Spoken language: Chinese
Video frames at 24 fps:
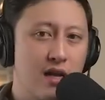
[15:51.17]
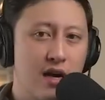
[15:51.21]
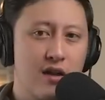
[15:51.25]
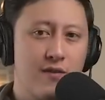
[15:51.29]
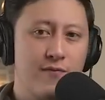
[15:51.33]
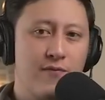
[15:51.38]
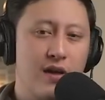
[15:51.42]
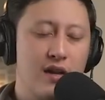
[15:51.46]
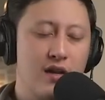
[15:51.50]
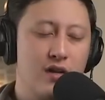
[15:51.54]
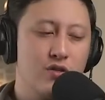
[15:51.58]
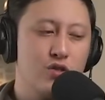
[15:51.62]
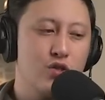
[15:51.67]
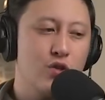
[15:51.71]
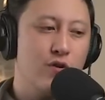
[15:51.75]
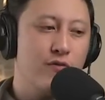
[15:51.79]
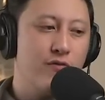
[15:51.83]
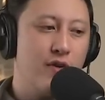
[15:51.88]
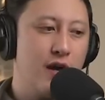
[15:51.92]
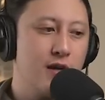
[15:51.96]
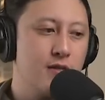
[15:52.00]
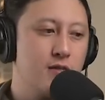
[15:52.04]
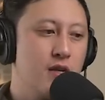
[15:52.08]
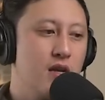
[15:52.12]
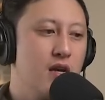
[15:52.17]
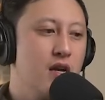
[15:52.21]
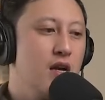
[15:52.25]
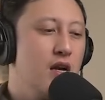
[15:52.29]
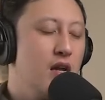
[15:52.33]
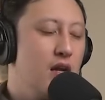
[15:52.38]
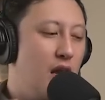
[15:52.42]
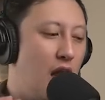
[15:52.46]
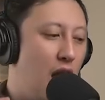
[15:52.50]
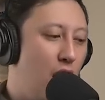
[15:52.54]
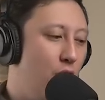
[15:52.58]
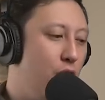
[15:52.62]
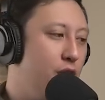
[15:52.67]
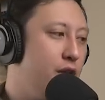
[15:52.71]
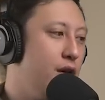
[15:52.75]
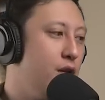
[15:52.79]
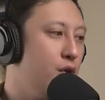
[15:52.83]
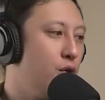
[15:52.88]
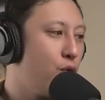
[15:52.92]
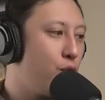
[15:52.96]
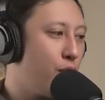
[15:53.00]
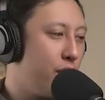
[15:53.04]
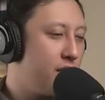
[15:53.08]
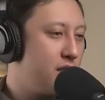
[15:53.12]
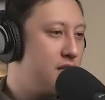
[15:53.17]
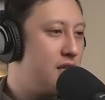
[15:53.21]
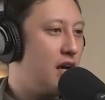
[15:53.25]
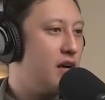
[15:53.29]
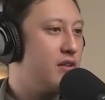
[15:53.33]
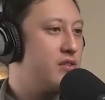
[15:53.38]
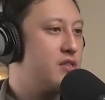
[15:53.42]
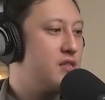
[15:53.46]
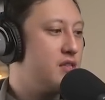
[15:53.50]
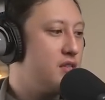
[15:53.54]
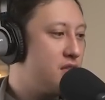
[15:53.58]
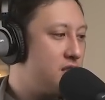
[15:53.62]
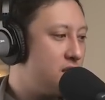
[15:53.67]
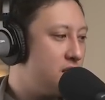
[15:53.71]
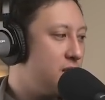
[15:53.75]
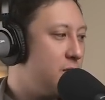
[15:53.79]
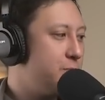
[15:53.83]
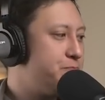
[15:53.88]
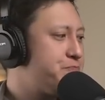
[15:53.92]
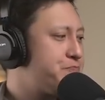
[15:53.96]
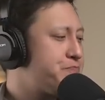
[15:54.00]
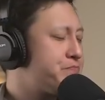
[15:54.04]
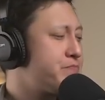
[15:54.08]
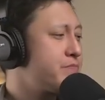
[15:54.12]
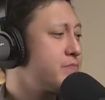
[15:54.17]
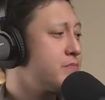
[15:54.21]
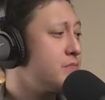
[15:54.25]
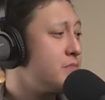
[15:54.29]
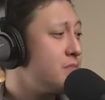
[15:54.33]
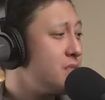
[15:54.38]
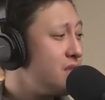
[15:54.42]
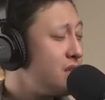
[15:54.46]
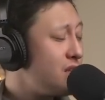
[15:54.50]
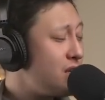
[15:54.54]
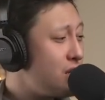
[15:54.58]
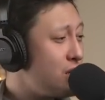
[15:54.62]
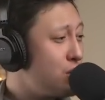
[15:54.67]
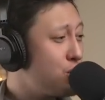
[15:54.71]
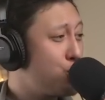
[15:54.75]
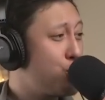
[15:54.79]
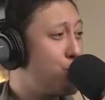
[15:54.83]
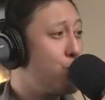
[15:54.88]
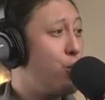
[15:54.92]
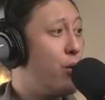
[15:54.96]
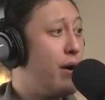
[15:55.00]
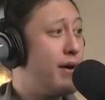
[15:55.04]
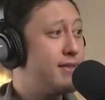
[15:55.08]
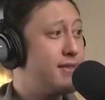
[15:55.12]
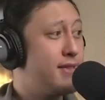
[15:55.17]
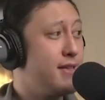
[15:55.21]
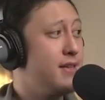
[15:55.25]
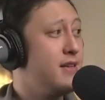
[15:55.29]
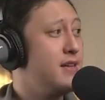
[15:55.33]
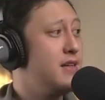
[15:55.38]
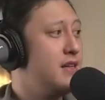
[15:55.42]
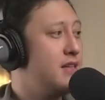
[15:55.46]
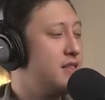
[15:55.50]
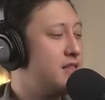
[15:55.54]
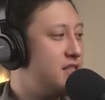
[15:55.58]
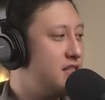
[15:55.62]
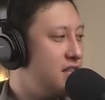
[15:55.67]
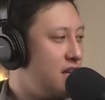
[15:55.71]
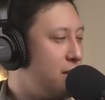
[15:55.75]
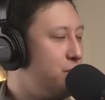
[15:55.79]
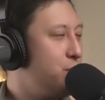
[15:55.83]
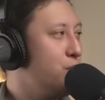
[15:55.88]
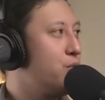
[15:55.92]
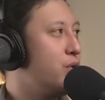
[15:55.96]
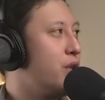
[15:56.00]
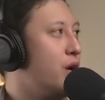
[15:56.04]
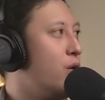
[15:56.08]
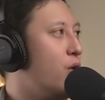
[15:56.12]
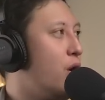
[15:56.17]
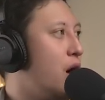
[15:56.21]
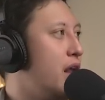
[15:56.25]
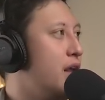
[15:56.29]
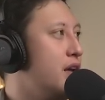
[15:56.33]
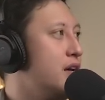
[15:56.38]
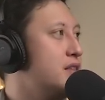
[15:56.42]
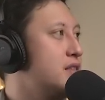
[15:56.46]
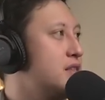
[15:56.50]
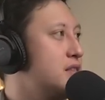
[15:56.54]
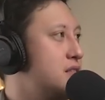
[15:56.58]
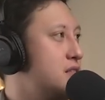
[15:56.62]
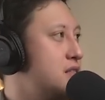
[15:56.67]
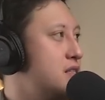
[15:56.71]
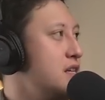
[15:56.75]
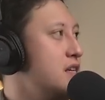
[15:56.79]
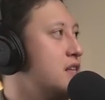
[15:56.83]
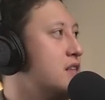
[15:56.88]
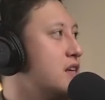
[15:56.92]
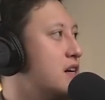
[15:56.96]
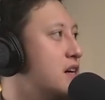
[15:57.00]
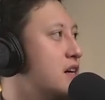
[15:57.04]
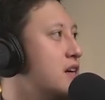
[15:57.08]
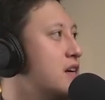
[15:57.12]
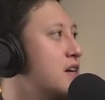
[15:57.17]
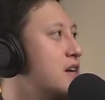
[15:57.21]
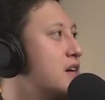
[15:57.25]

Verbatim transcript: a financial advice. 然后呢，如果你想要支持区块先生的节目的话呢，记得